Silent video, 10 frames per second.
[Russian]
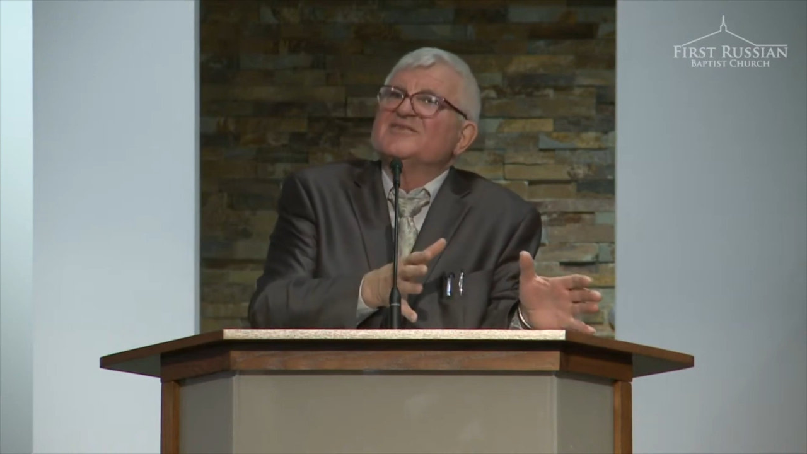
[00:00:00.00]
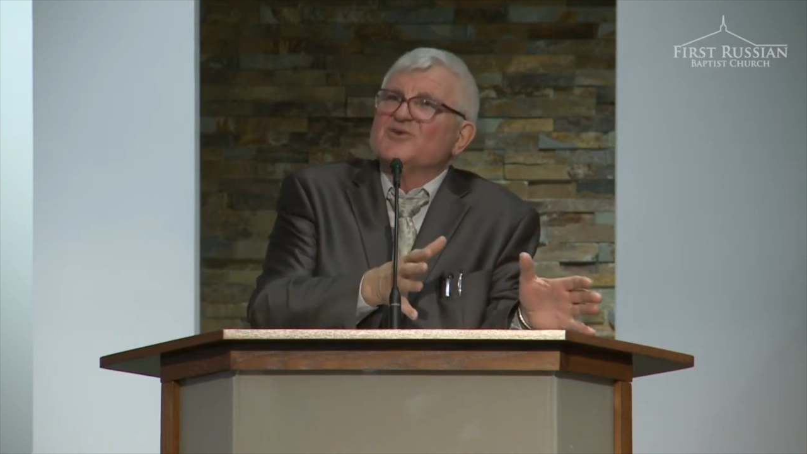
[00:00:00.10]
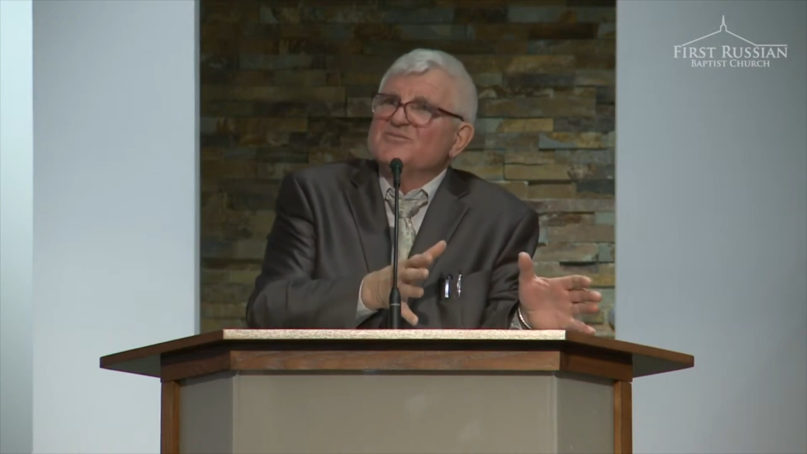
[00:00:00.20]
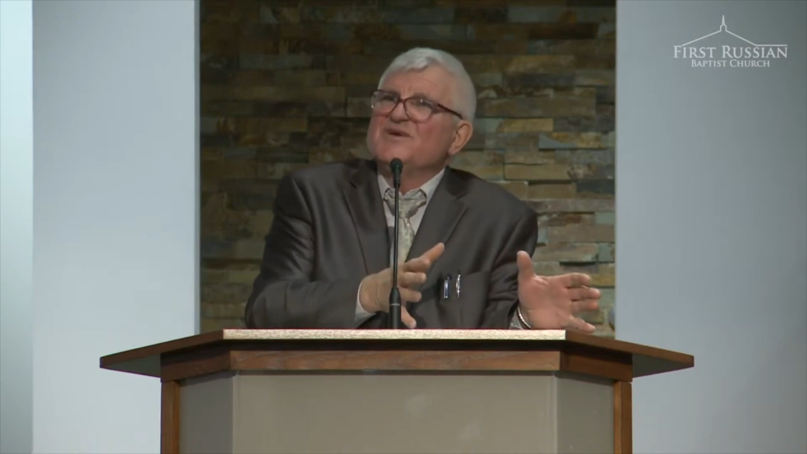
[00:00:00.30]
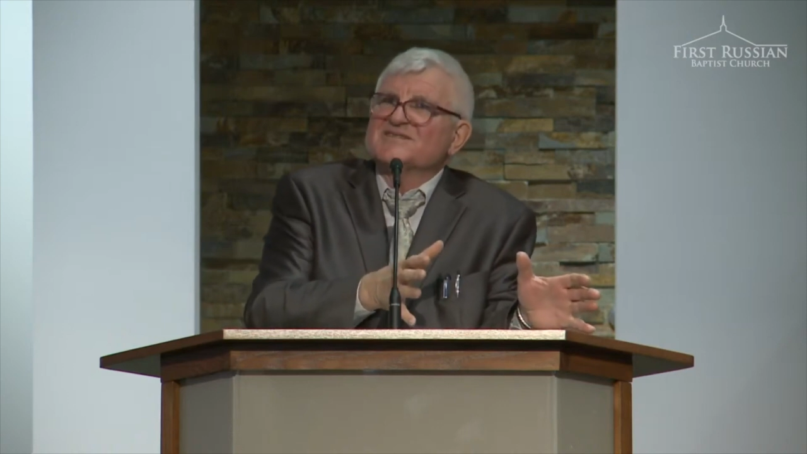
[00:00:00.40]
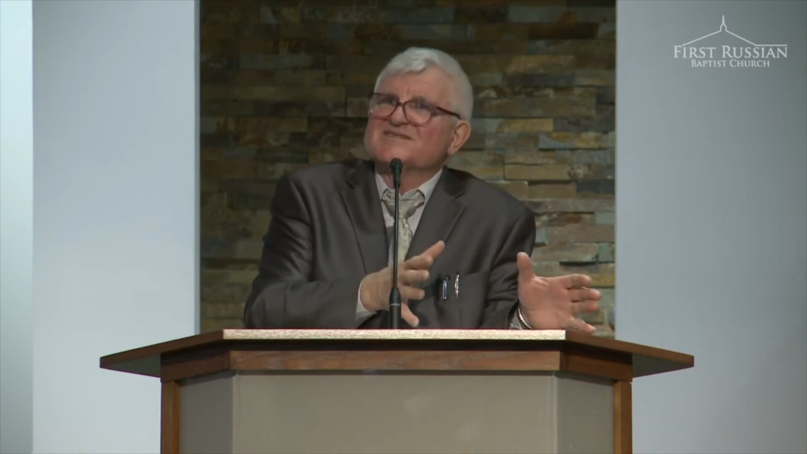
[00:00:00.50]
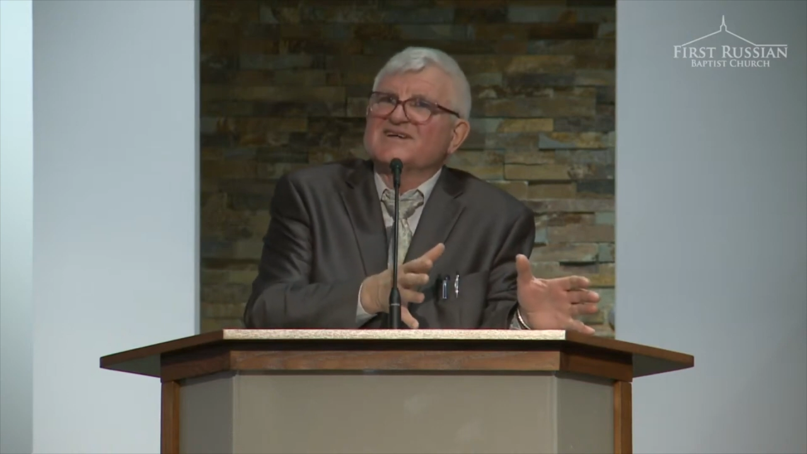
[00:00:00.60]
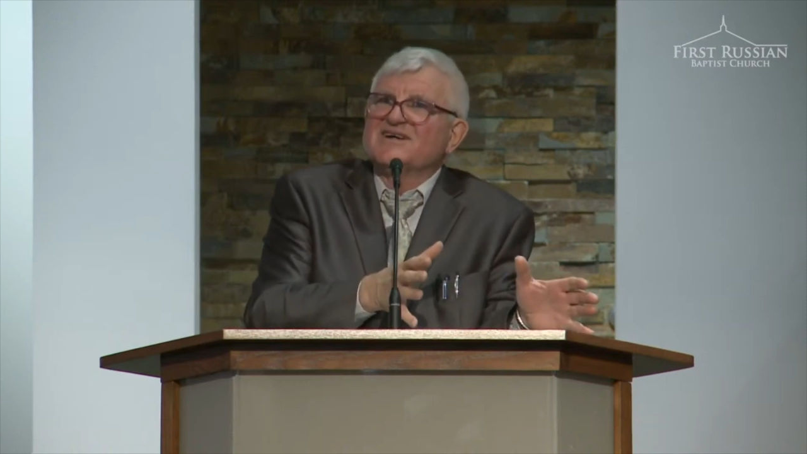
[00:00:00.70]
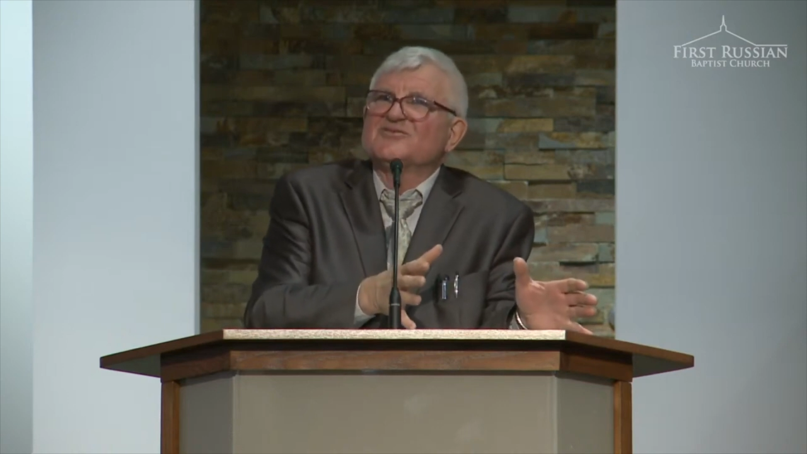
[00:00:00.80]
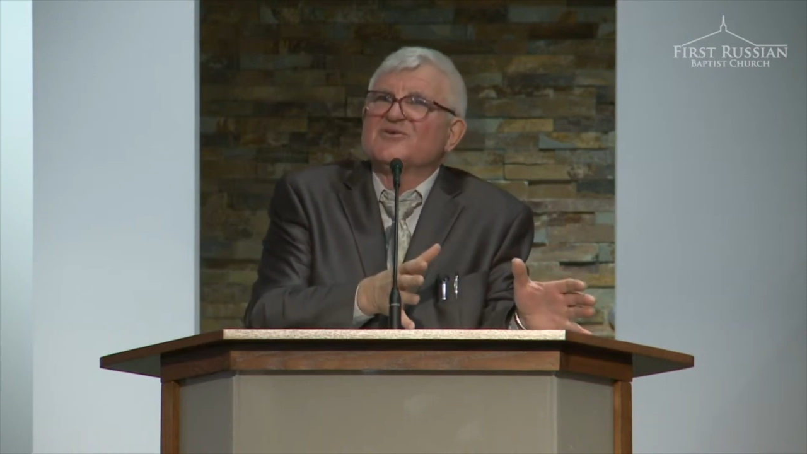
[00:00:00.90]
то
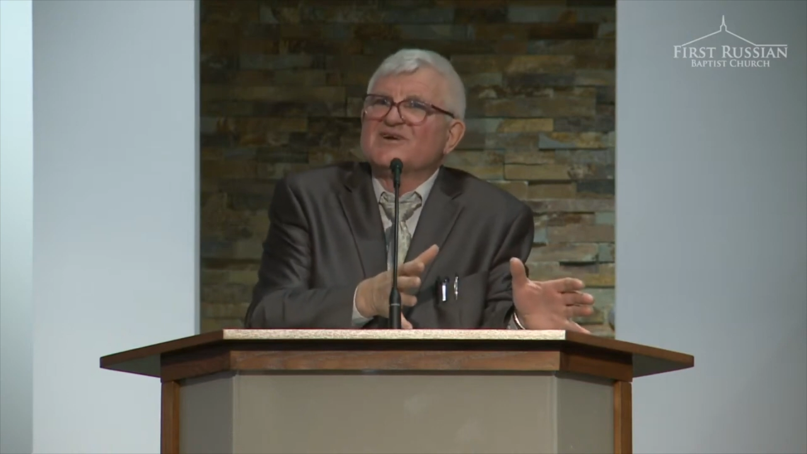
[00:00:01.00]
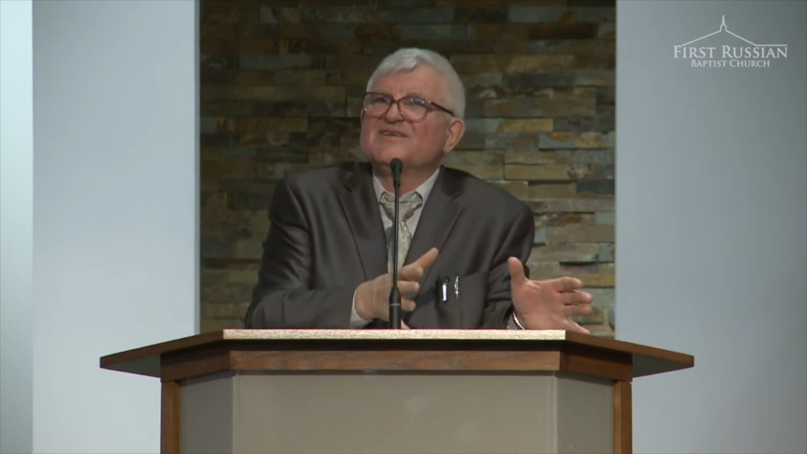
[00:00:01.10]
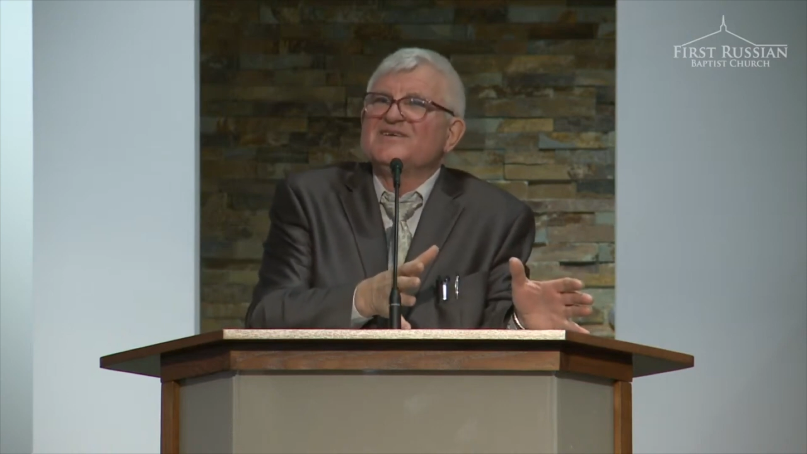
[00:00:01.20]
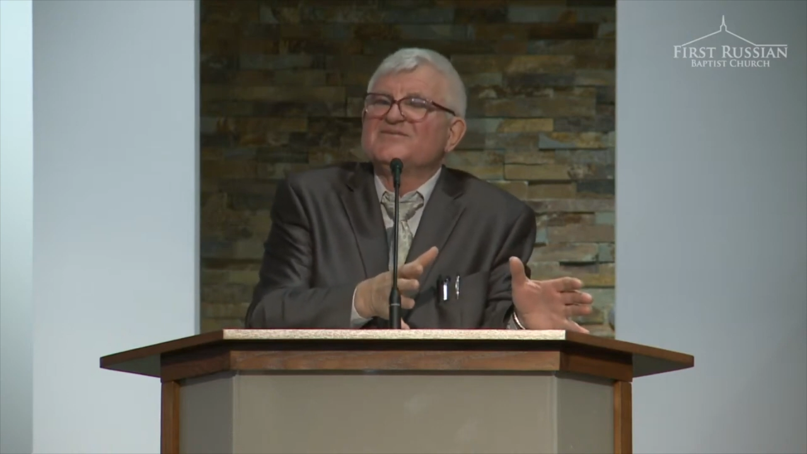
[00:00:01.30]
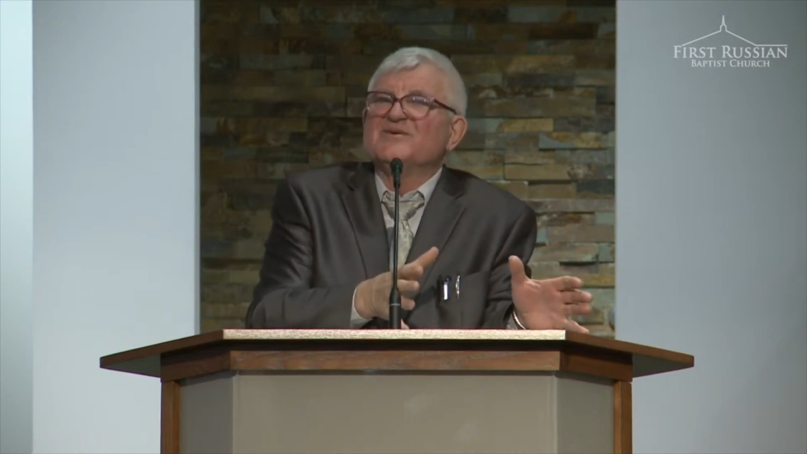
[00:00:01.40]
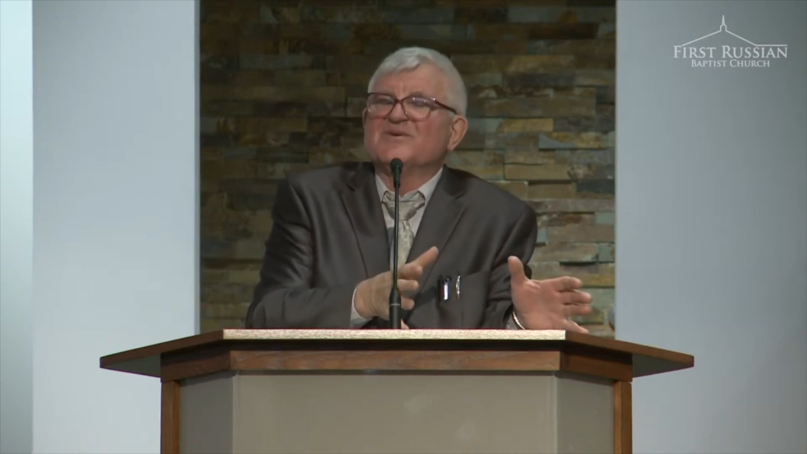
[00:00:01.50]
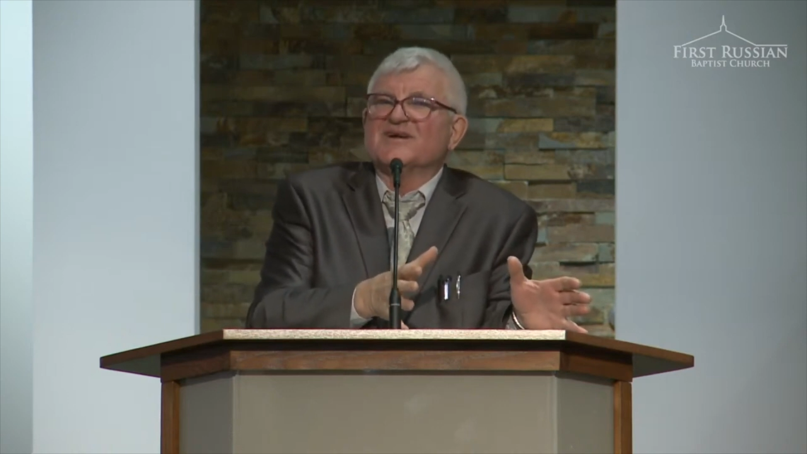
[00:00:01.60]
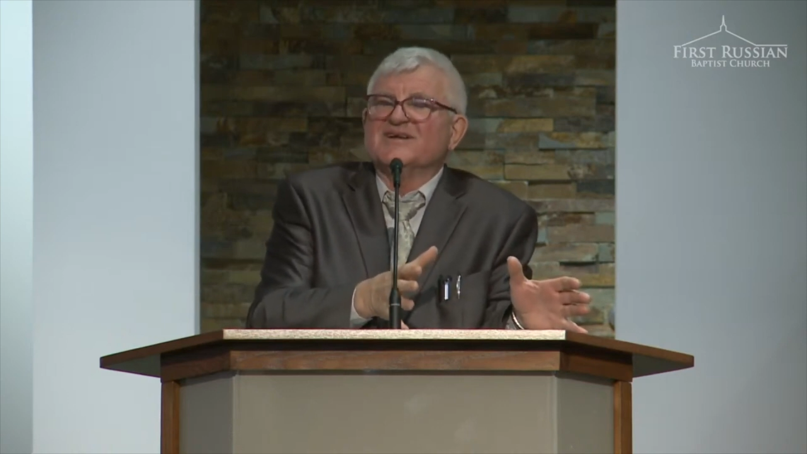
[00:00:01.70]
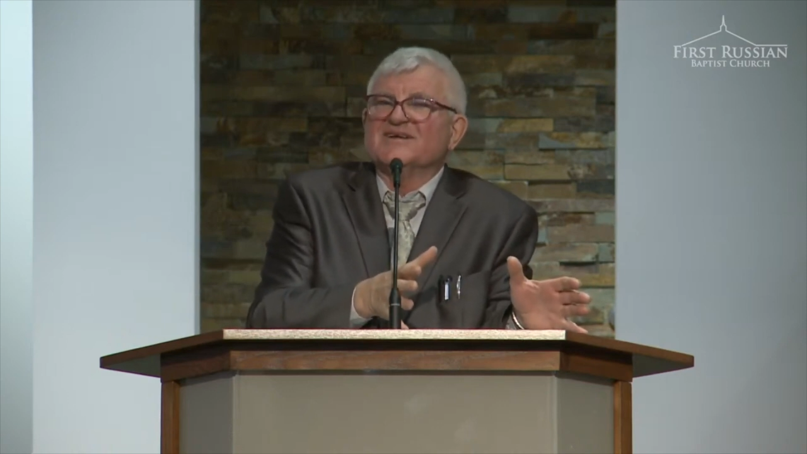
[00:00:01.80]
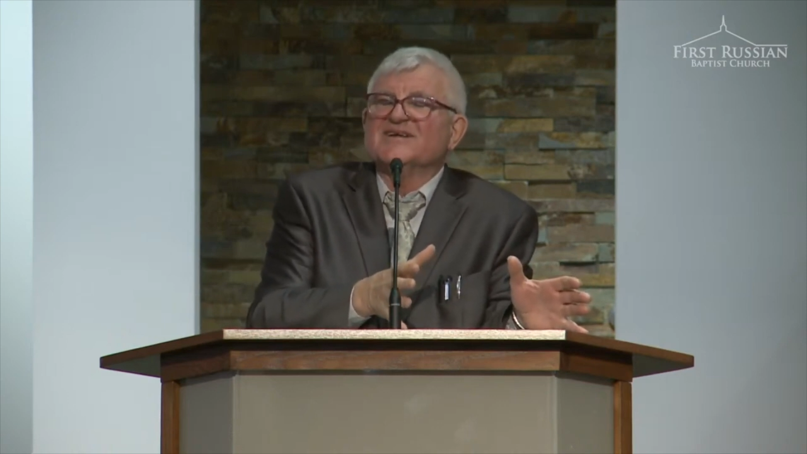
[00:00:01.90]
место, которое они
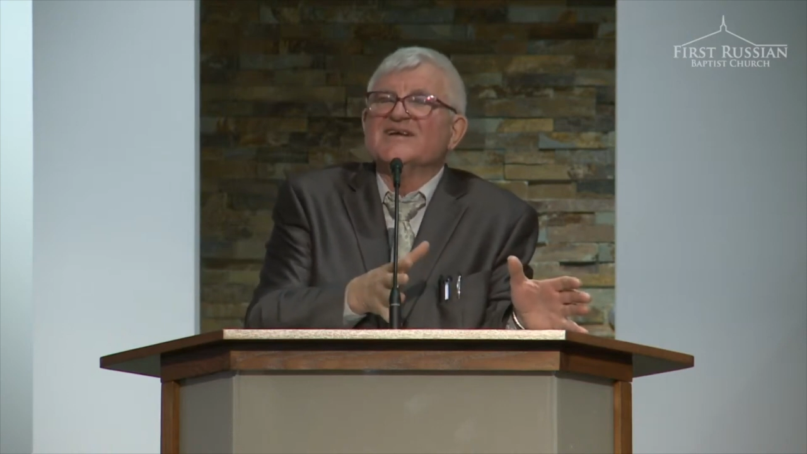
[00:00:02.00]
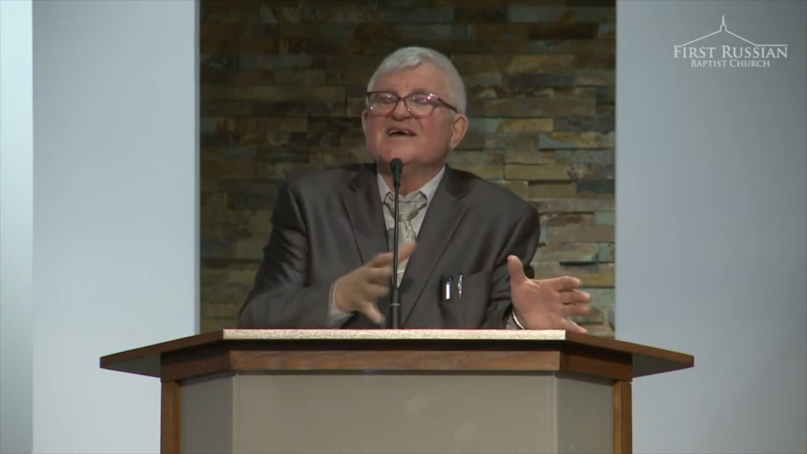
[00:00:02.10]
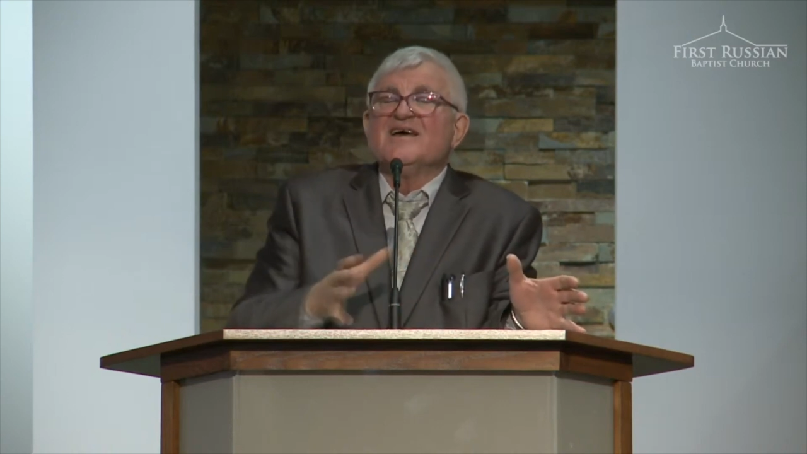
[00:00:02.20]
выбрали –